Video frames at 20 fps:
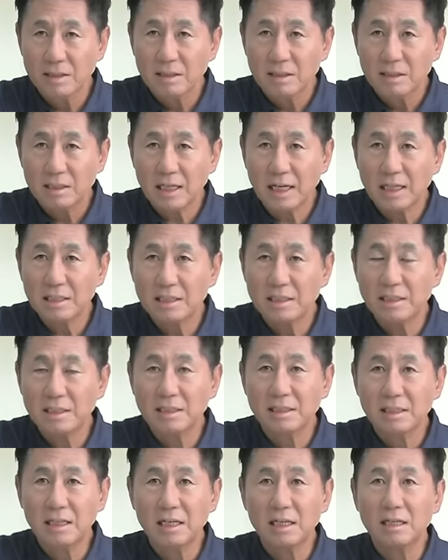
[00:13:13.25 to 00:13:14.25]

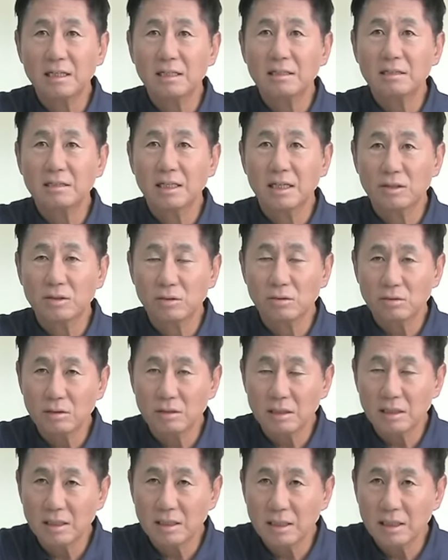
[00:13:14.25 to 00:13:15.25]
사실상
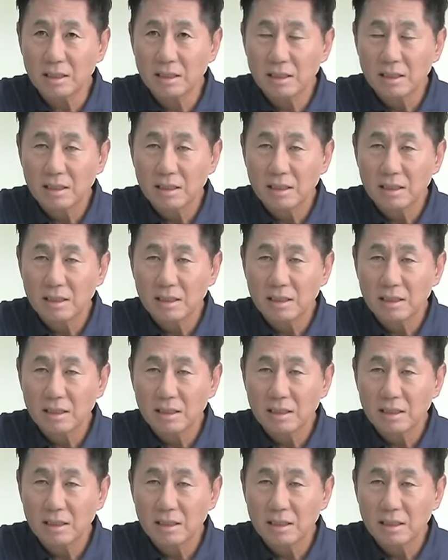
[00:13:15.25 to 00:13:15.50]
대통령이다.